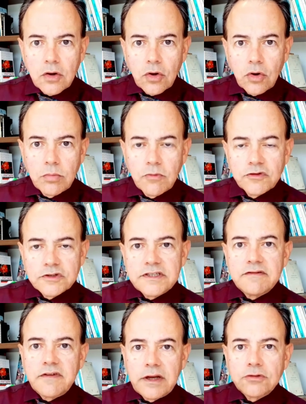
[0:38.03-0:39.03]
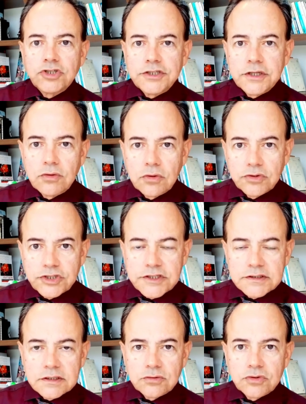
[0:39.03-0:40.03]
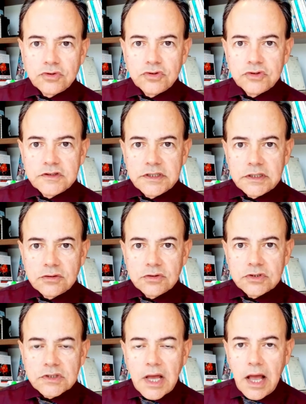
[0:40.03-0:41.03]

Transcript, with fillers: Como você vai ao ginecologista todos os anos,